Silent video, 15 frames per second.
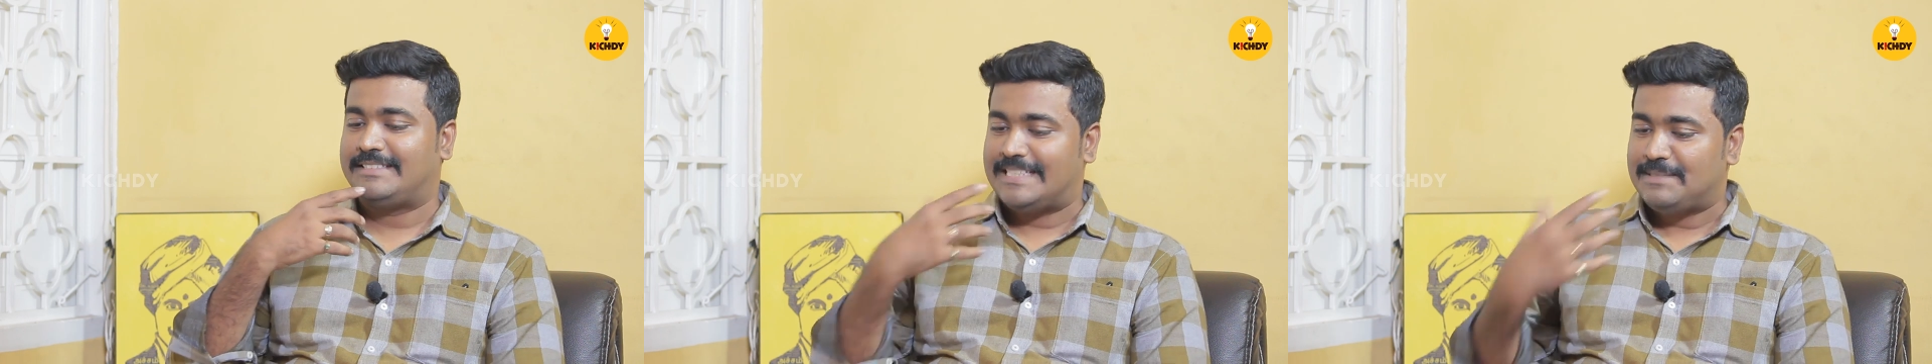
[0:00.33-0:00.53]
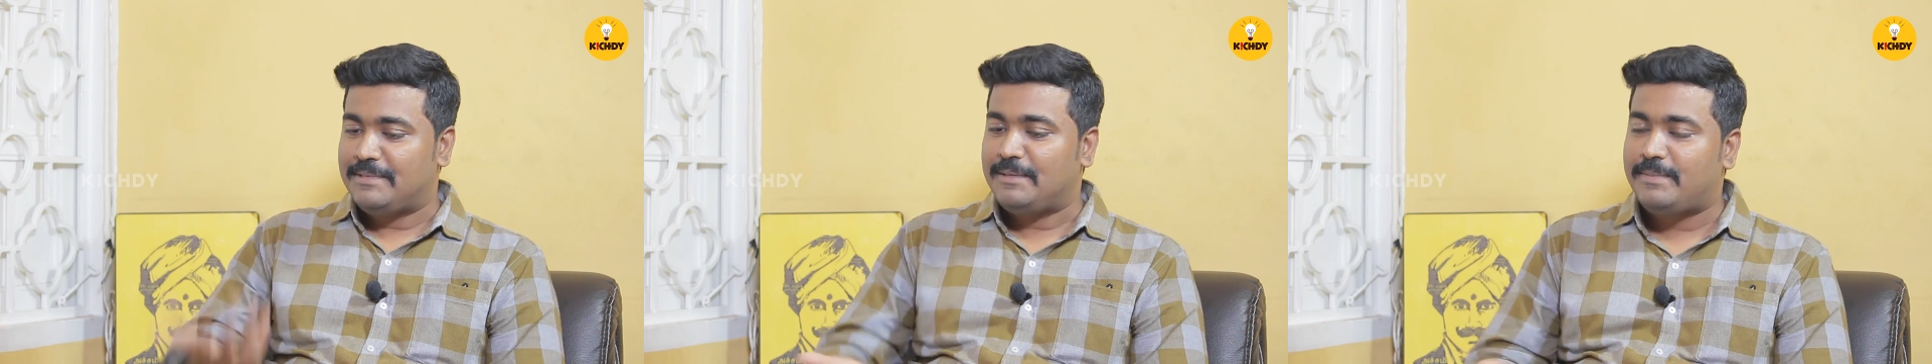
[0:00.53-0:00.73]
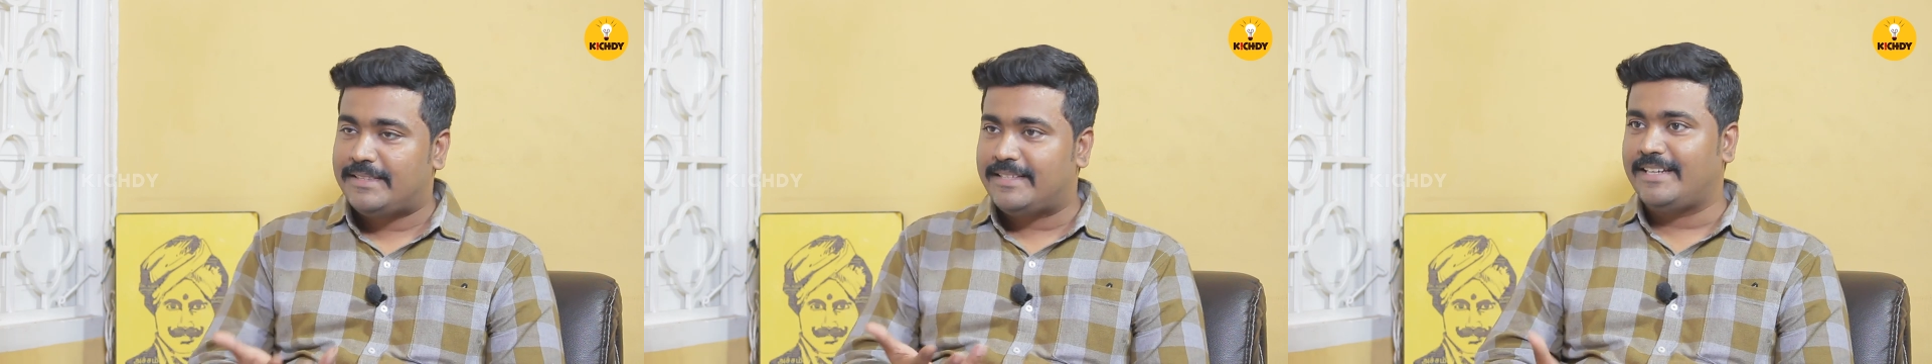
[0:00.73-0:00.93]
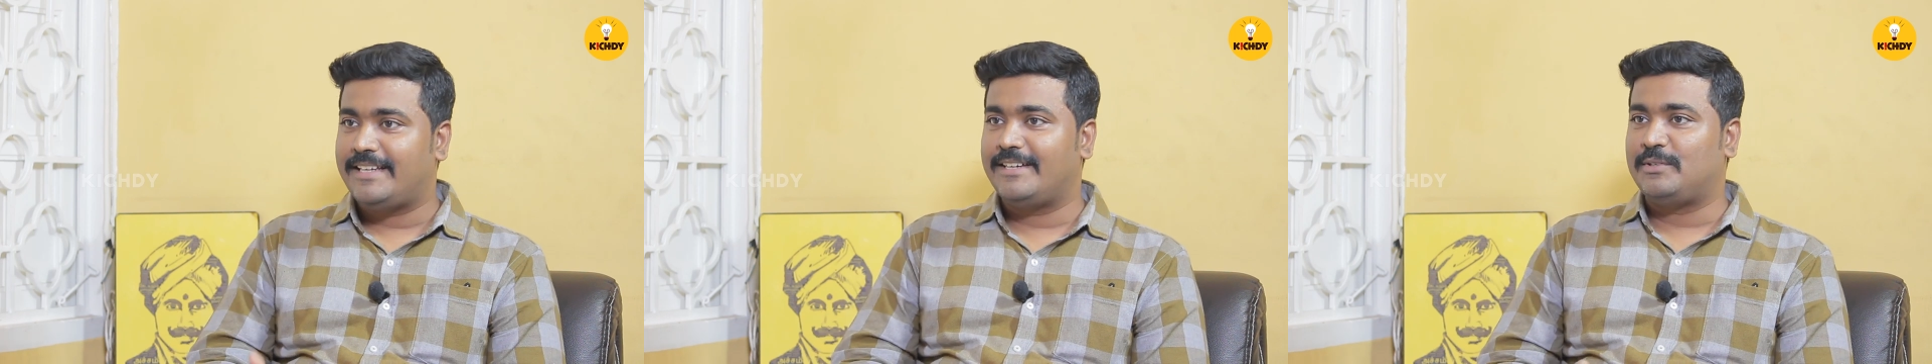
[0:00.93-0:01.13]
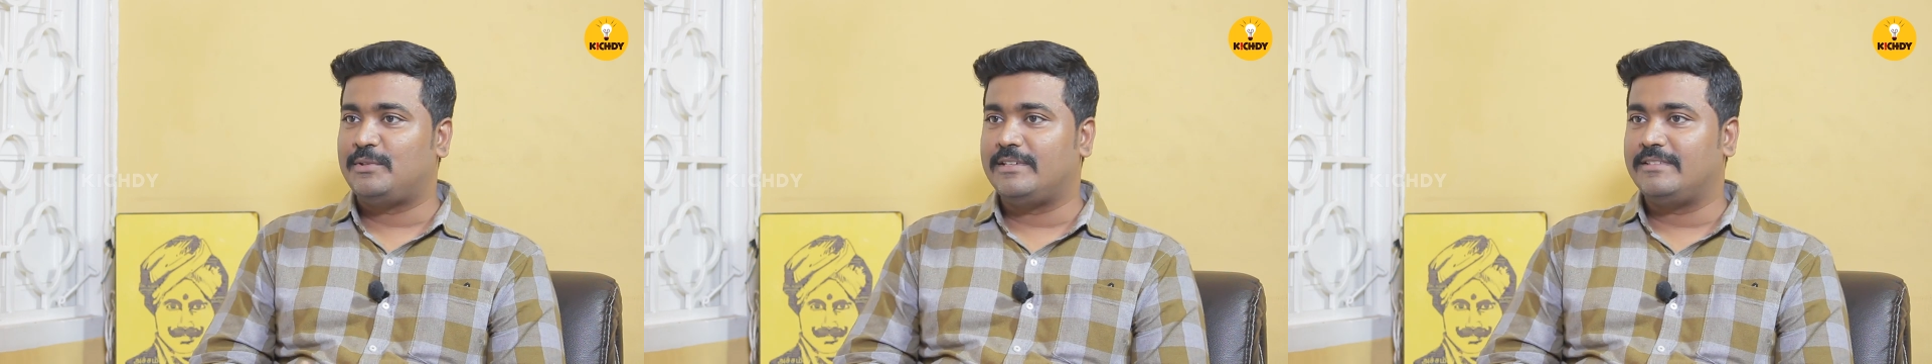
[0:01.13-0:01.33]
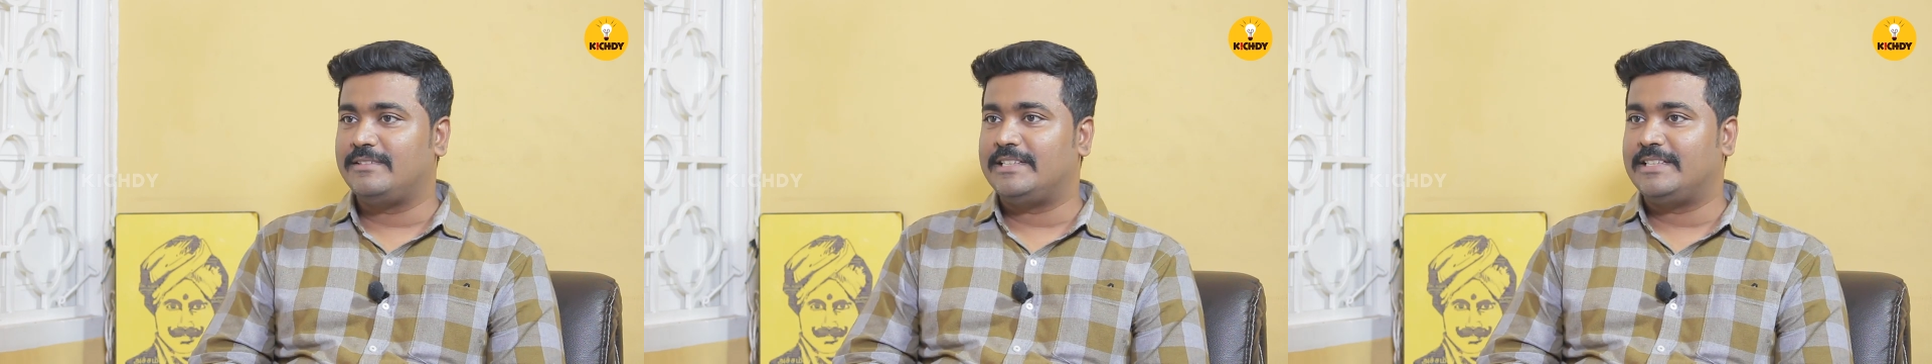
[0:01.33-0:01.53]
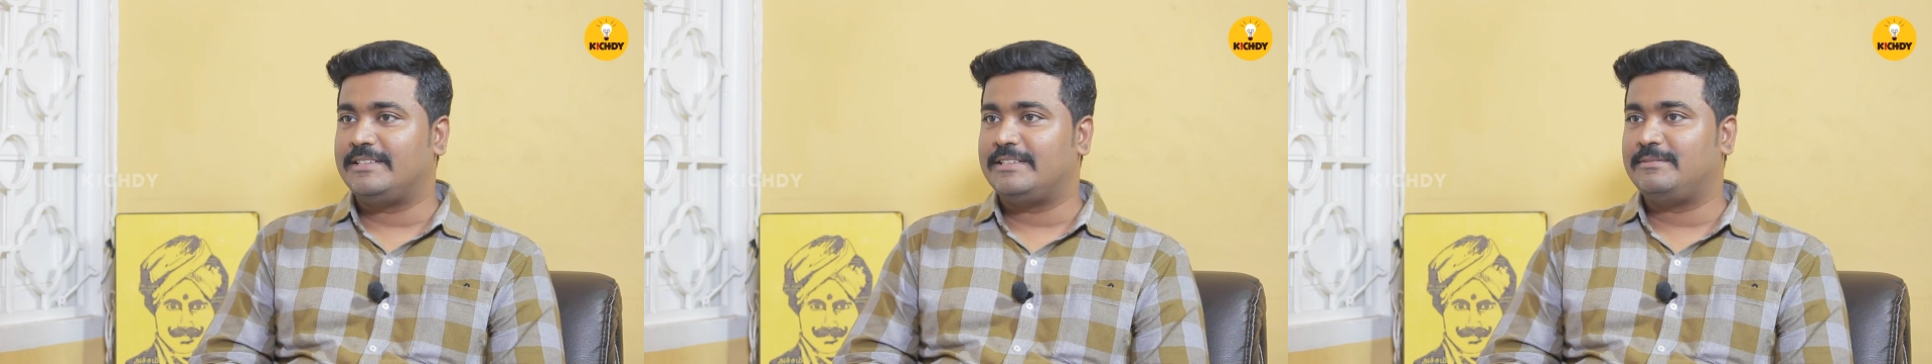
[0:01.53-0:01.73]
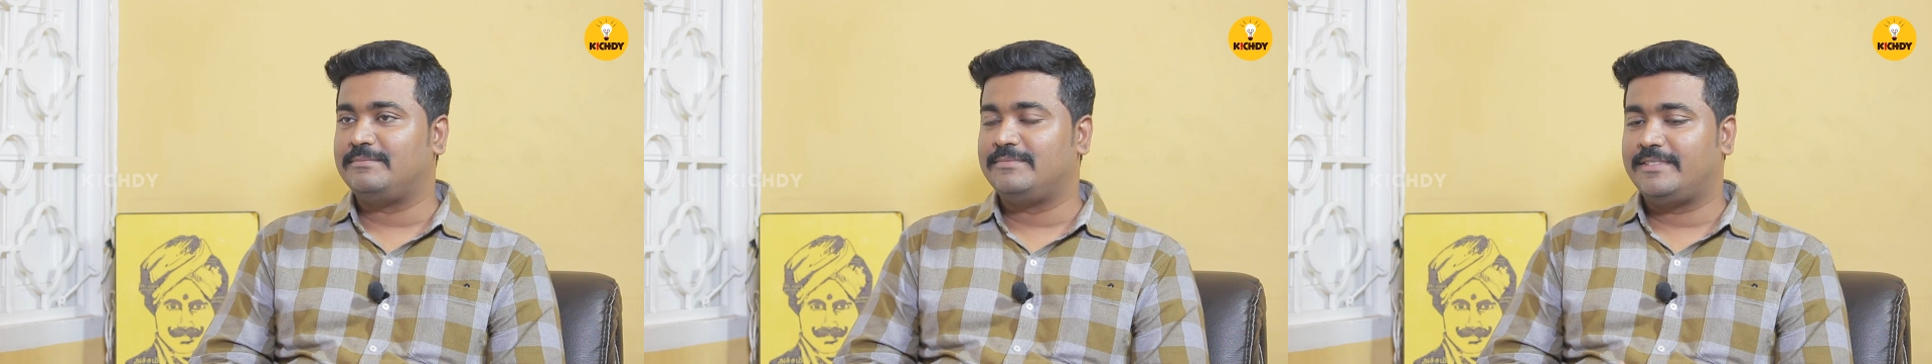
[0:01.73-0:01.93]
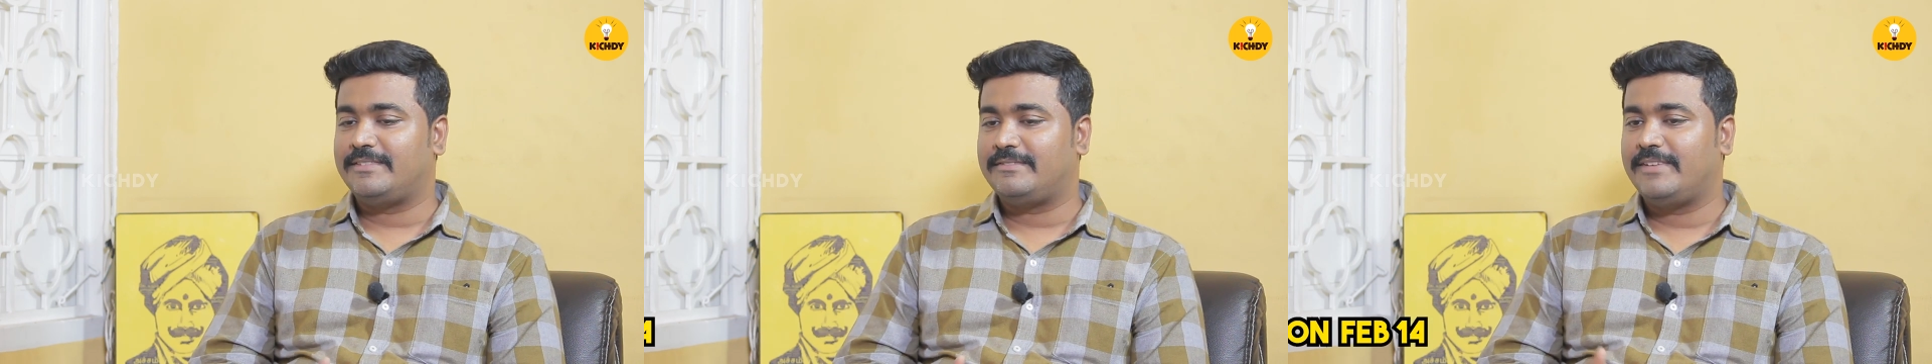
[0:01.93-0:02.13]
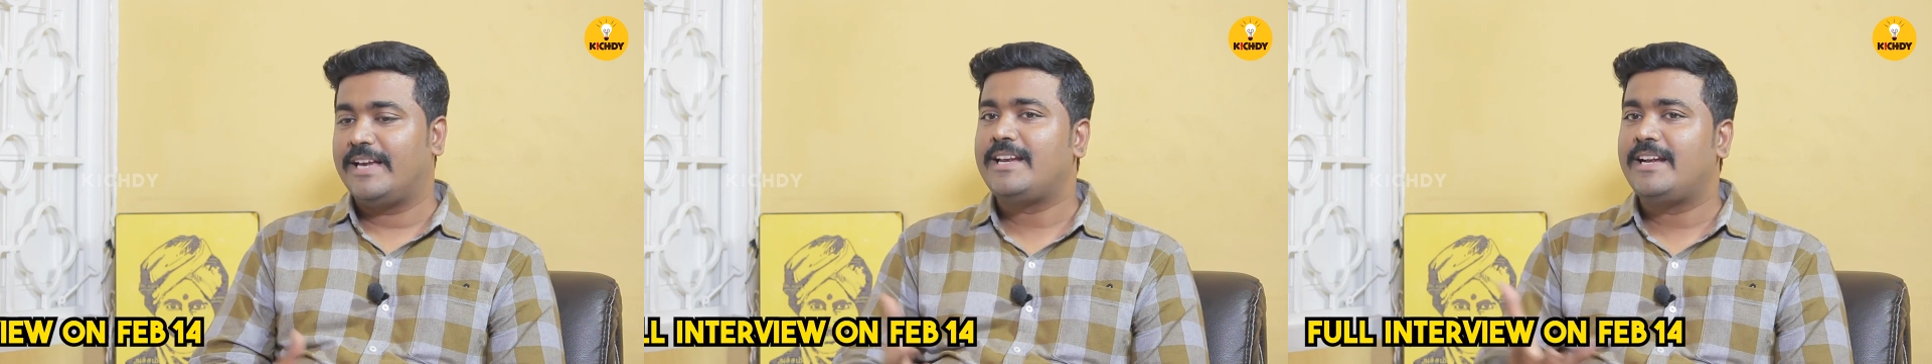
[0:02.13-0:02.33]
சமீபத்தில் ஒரு
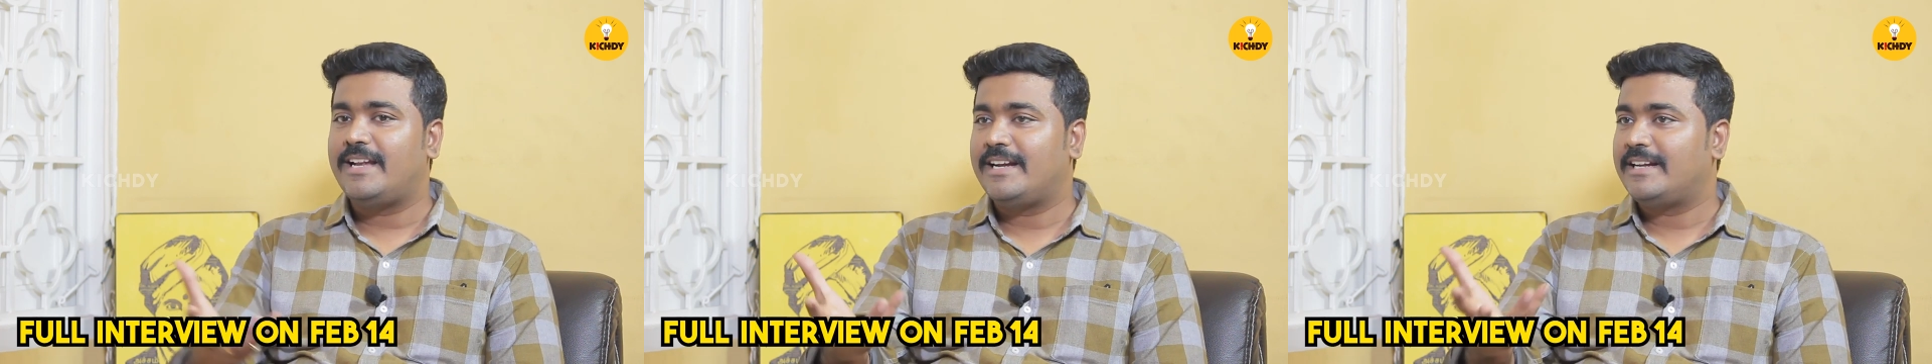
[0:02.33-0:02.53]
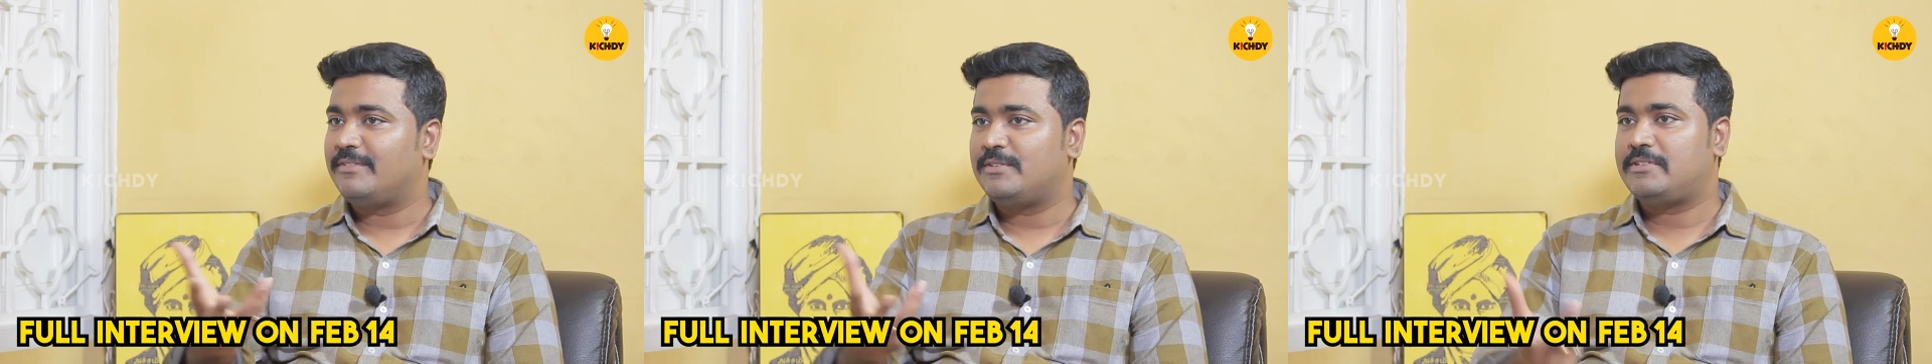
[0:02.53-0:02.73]
வைரலான